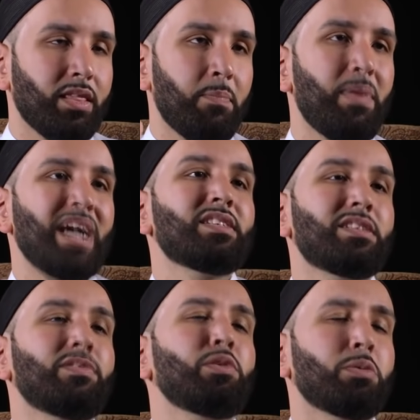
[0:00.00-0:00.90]

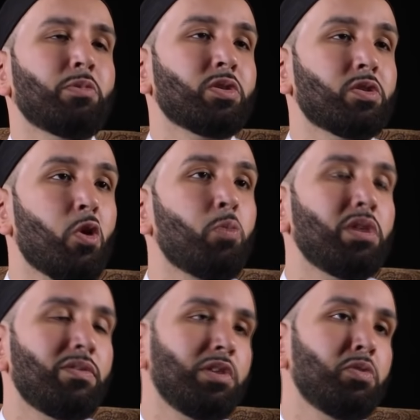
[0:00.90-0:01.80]
«Лучший, самый
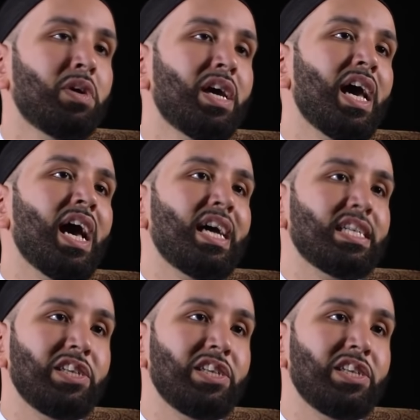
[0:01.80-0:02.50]
благородный из вас – это тот,